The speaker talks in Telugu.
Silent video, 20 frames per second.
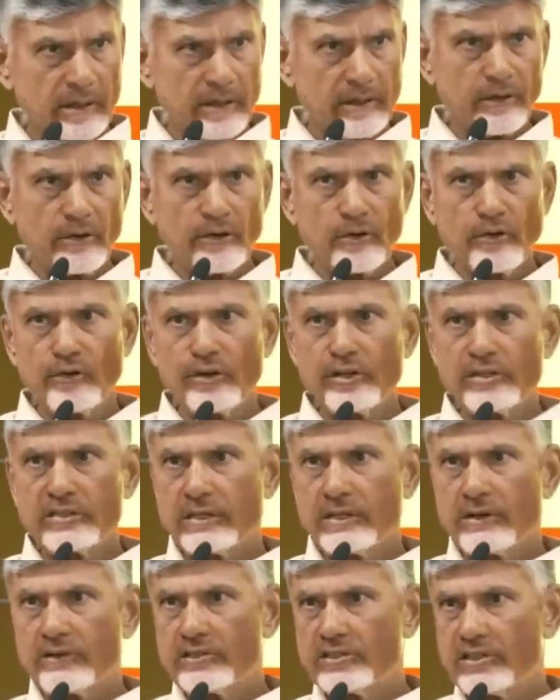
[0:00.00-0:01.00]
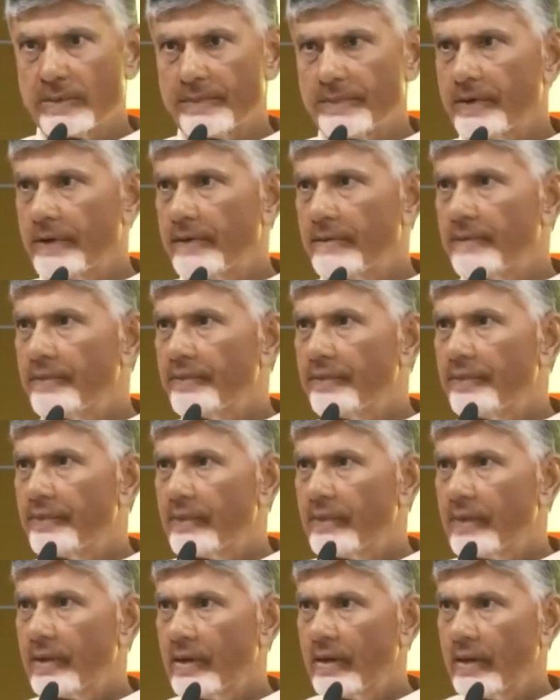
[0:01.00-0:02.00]
కర్నూలు కూడా ఇస్తామని చెప్పాం
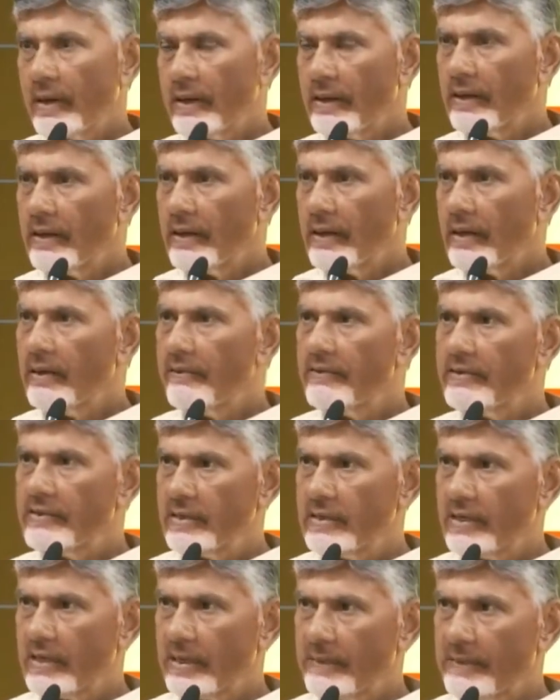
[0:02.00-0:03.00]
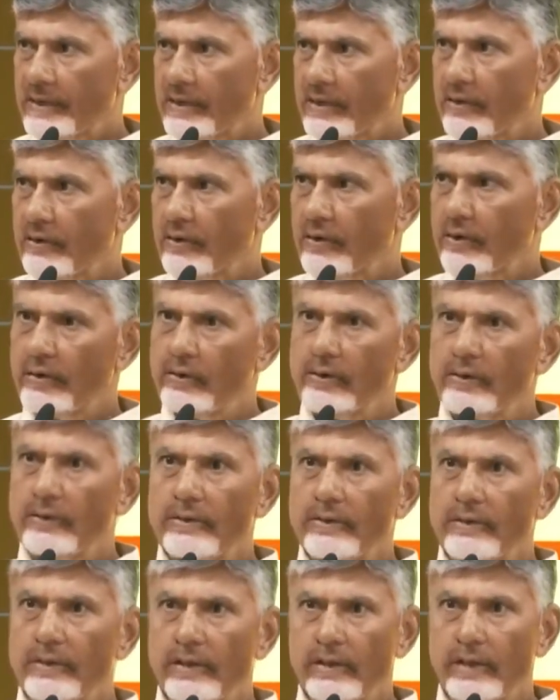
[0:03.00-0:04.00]
అందుకే విశాఖపట్నంలో
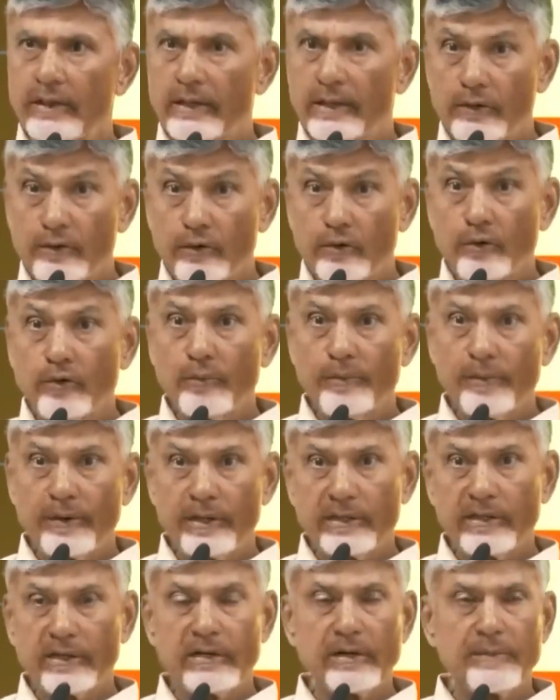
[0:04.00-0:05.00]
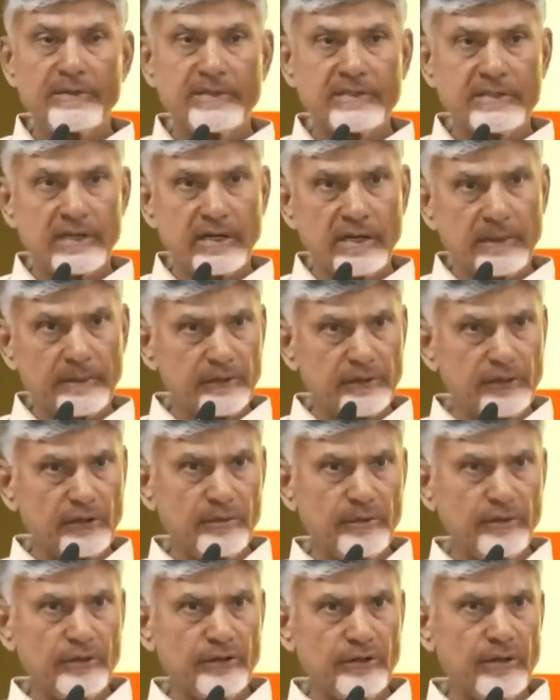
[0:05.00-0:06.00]
ఎక్కువ ఉపాధి కల్పించడానికి
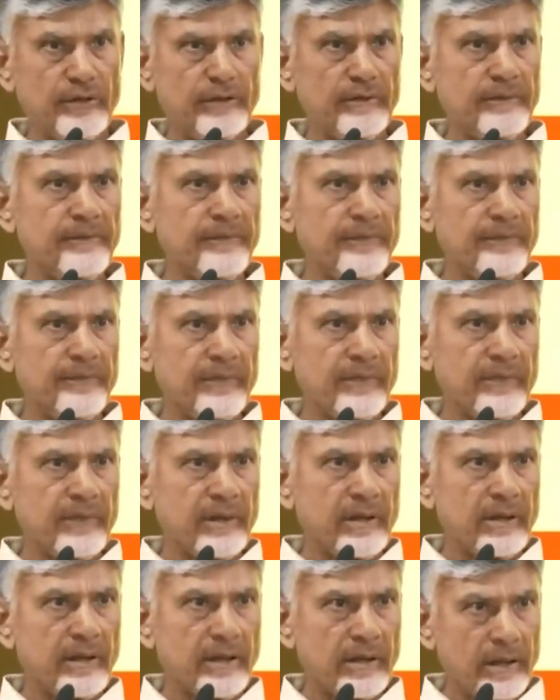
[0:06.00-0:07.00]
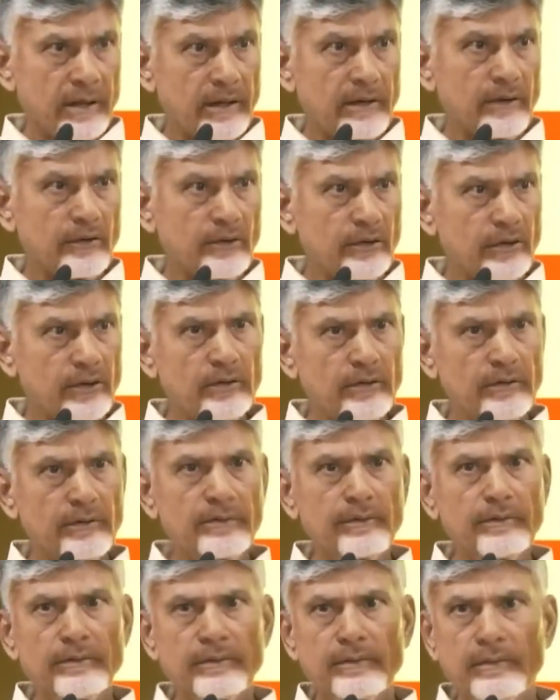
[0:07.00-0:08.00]
ముందుకు పోతున్నాం కర్నూలులో
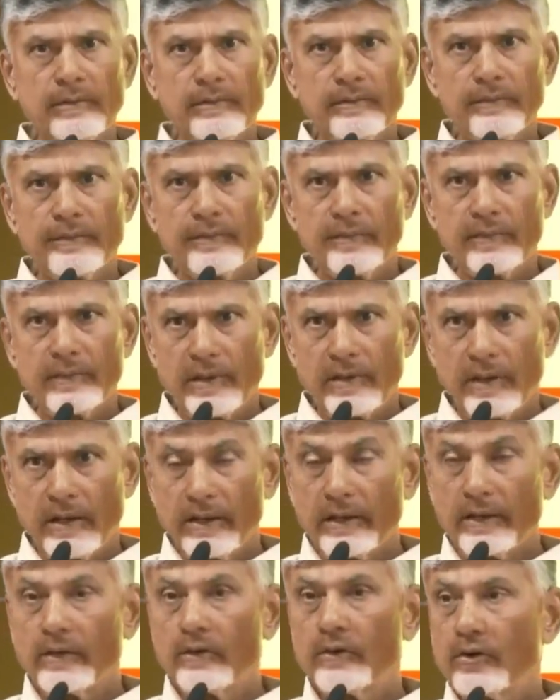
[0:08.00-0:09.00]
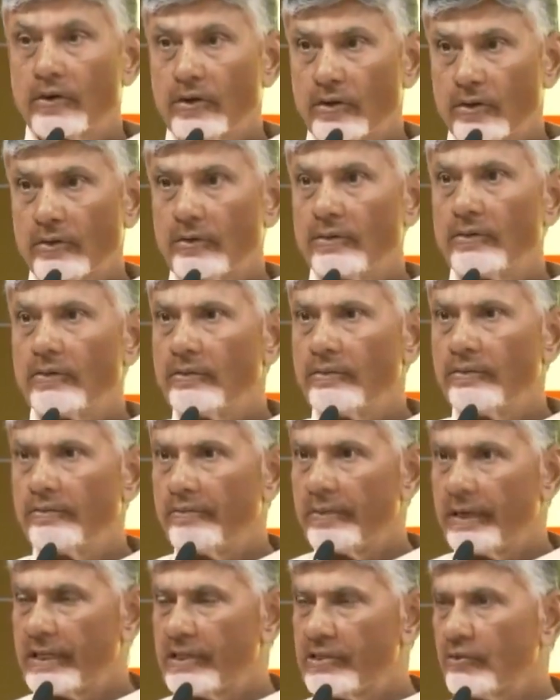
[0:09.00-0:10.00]
హైకోర్టు
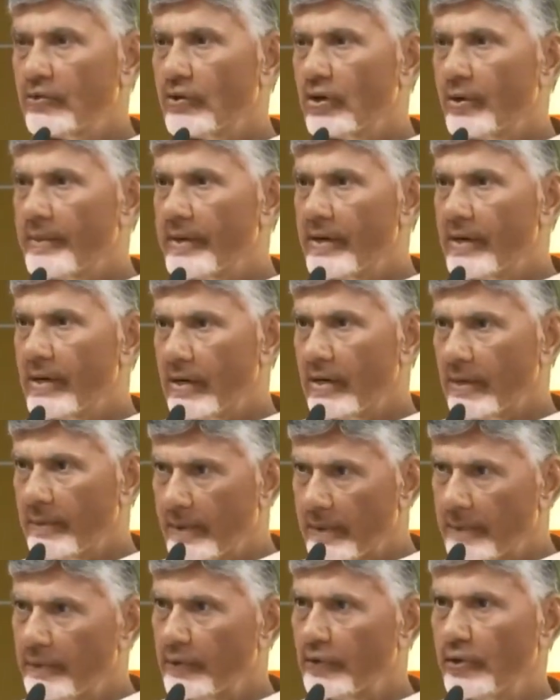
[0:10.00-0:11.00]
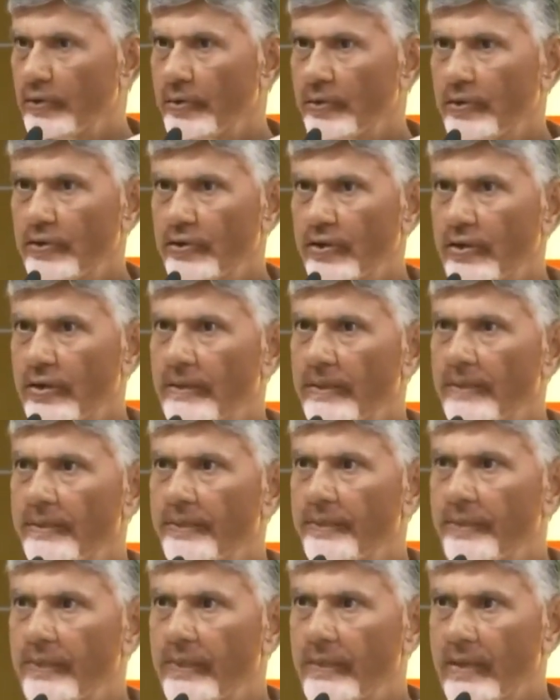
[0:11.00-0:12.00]
బెంచ్ కూడా పెట్టడానికి మనం ముందుకు పోతున్నాం